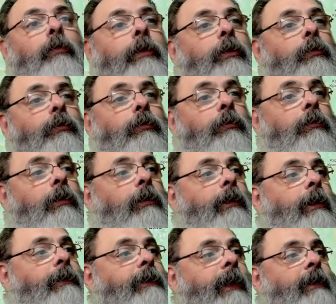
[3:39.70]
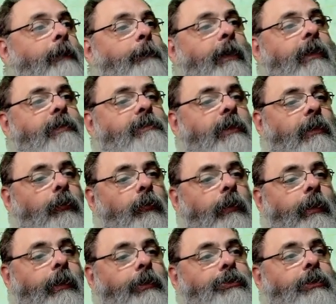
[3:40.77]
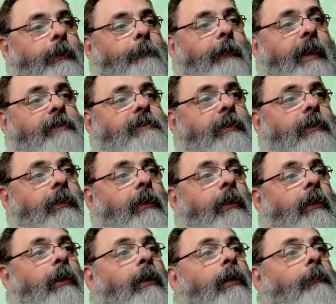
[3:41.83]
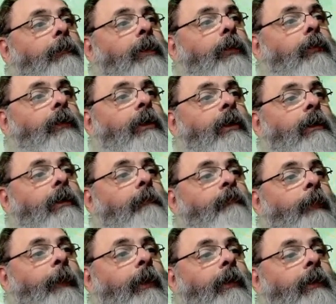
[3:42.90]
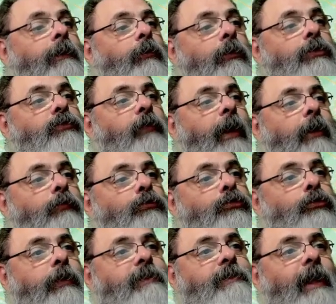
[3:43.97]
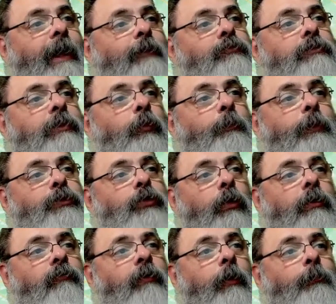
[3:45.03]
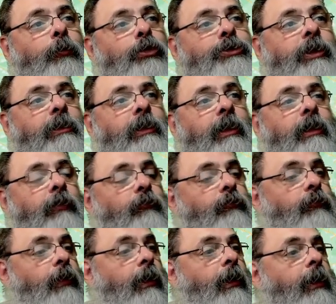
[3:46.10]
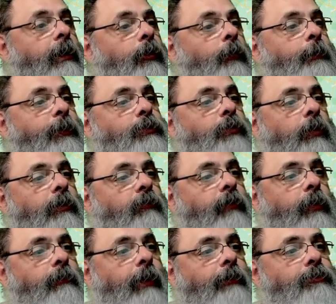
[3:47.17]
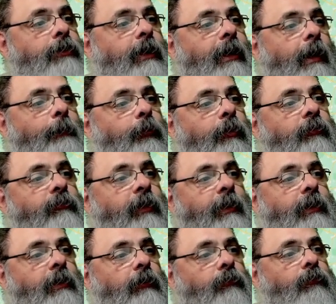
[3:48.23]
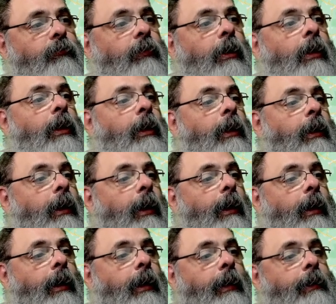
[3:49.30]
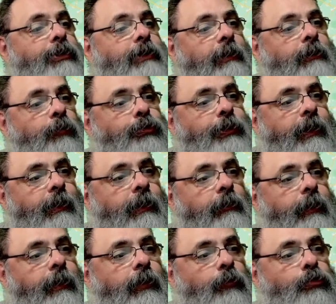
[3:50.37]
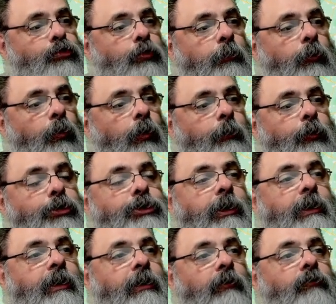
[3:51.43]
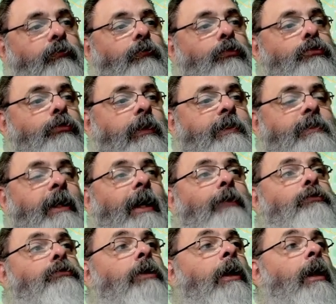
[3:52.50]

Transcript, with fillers: rio é, Dnieper, esse rio grande que passa aqui pela Ucrânia. Então eles vieram dos dois lados. Tem um pessoal que veio por Chernihiv e o pessoal que veio do lado de cá por Ivankiv. É, e já estão chegando aqui no subúrbio de Kiev dos dois lados,